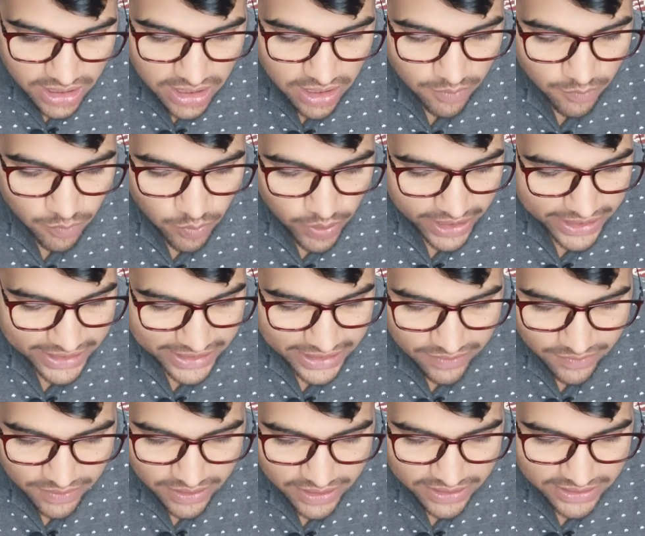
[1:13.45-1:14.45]
वो है
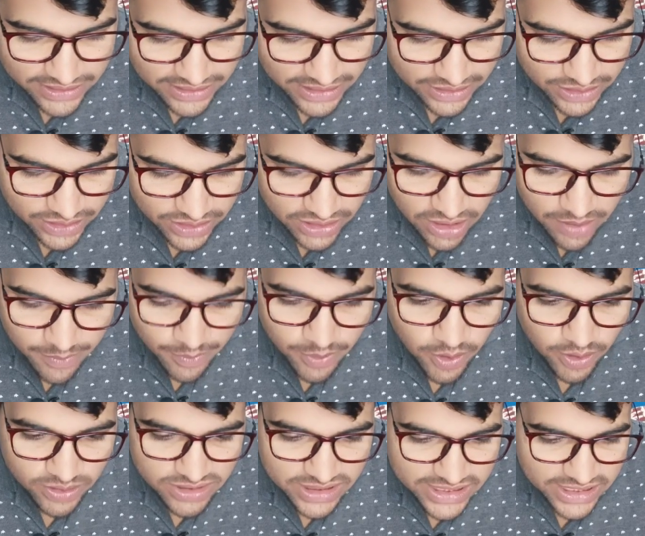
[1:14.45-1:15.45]
कीवर्ड रिसर्च
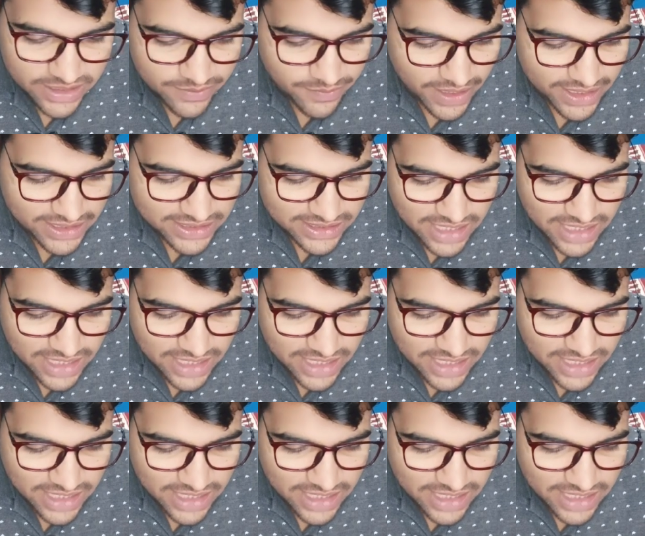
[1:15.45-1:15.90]
बिकॉज कीवर्ड्स